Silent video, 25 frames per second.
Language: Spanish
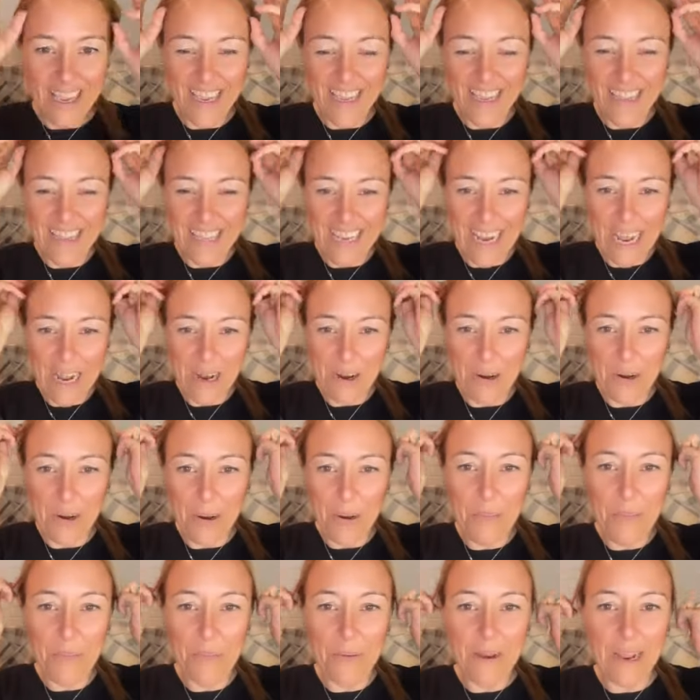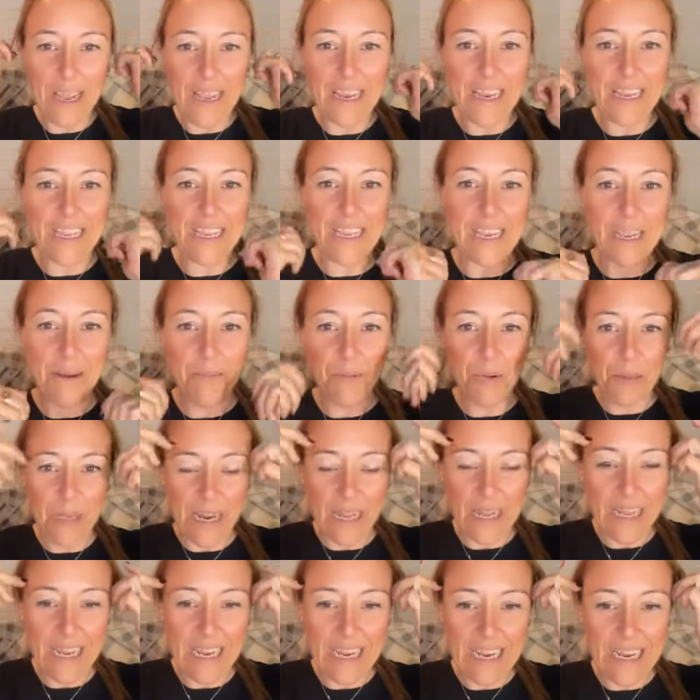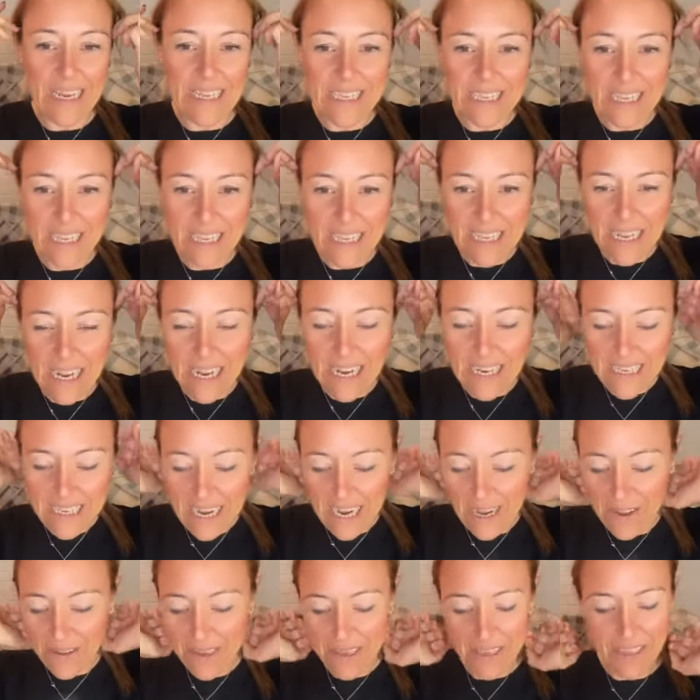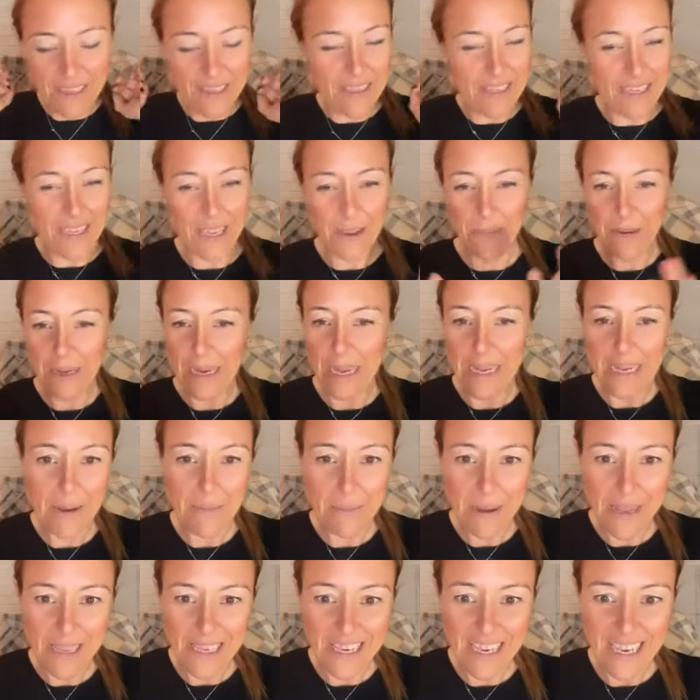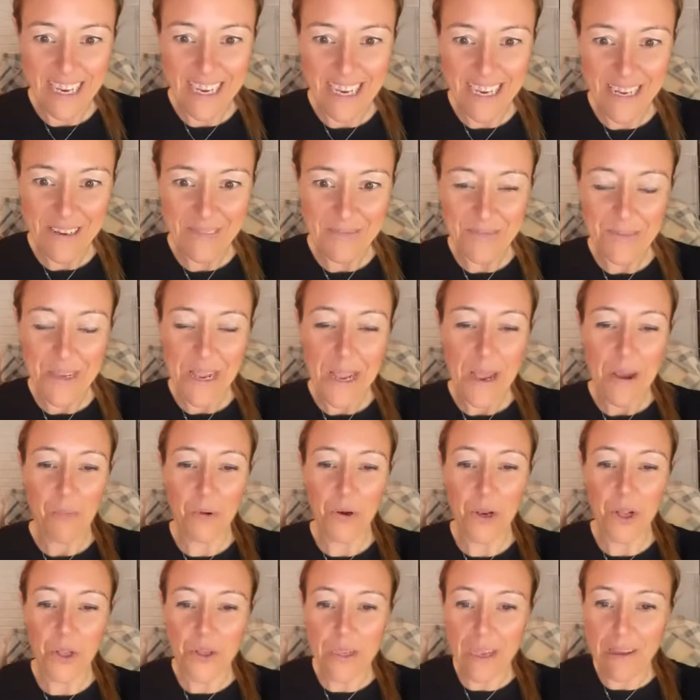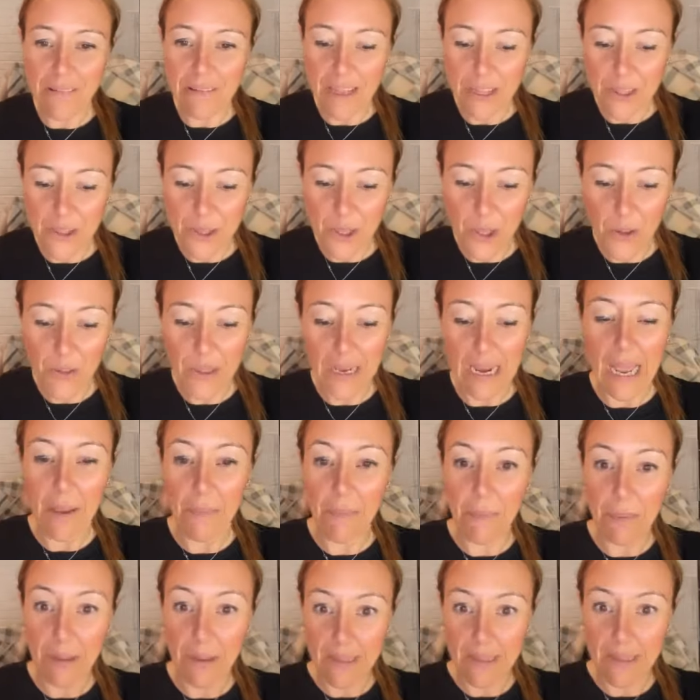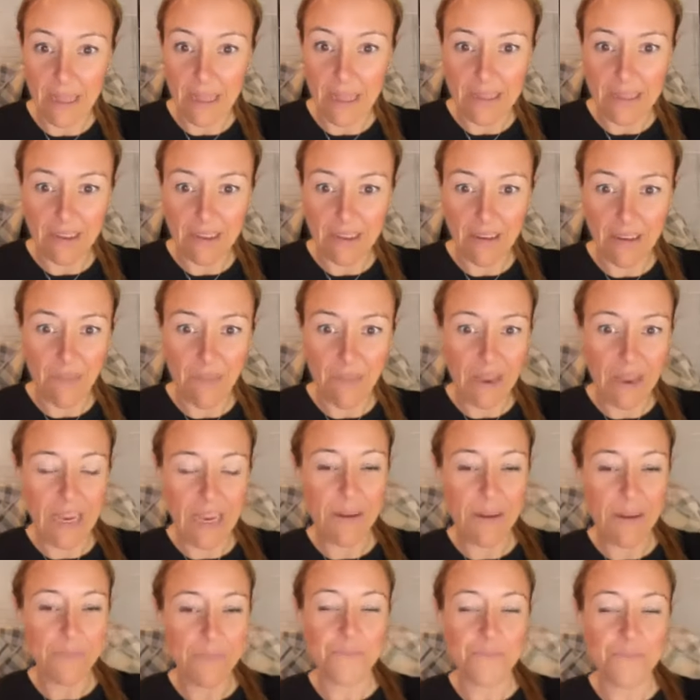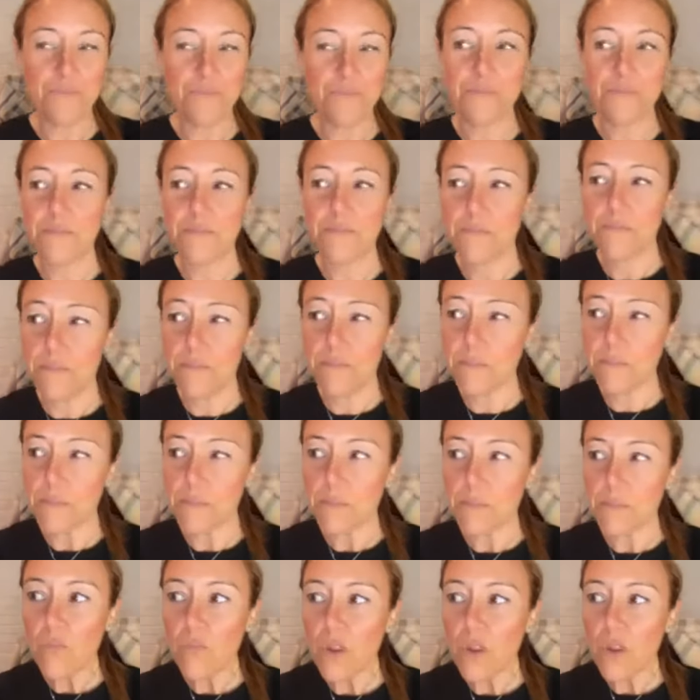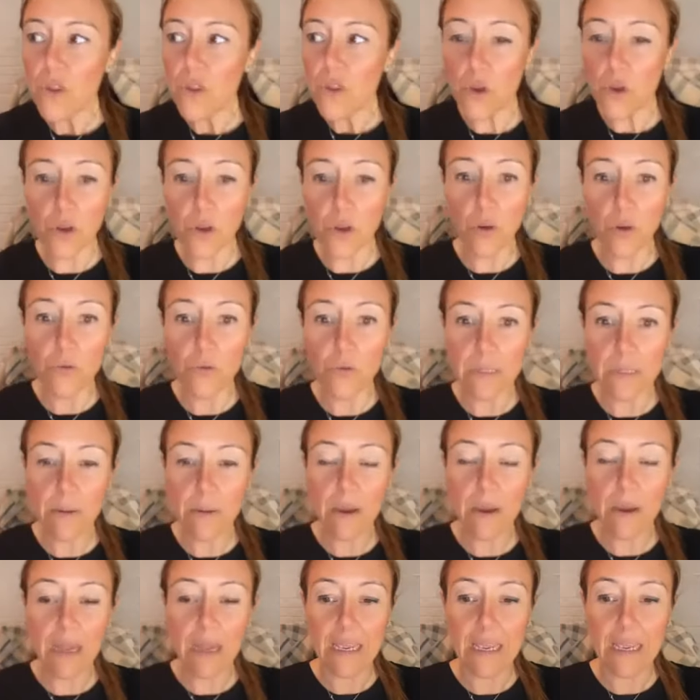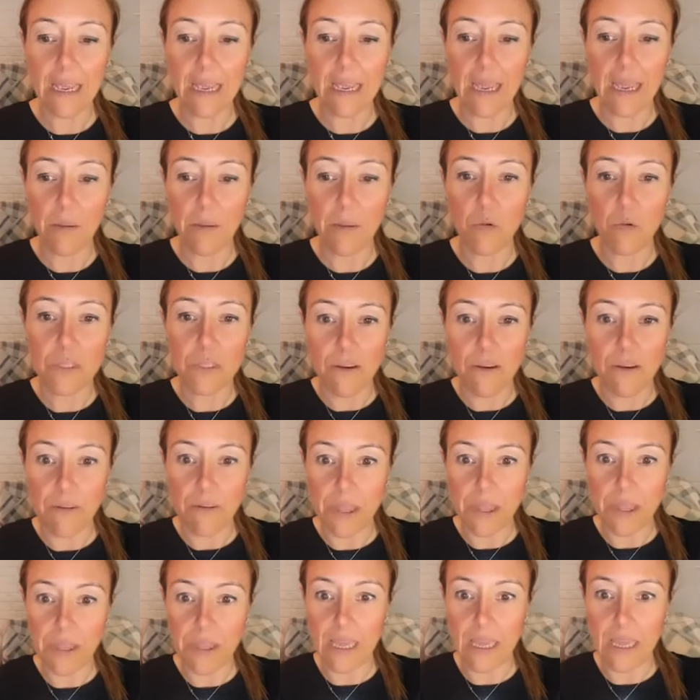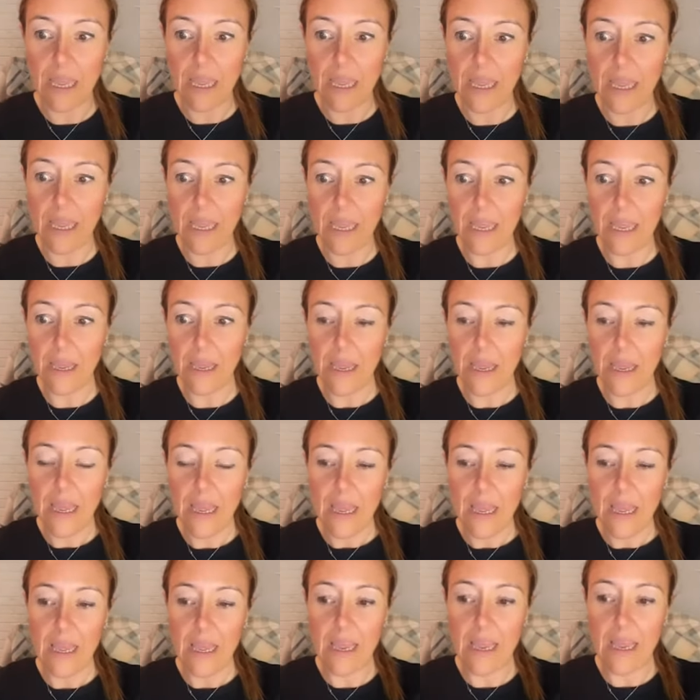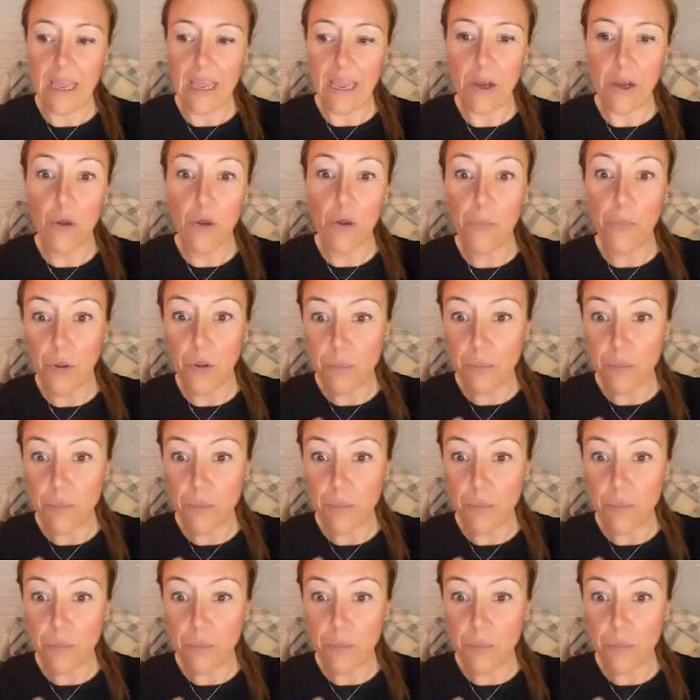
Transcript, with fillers: Entre las compras y que llegué muy tarde a casa y tal, ya dije, mira, ya mañana. Bueno, estoy hablando de las expectativas, ¿vale? Yo creo que es un tema que muchas veces eh, nos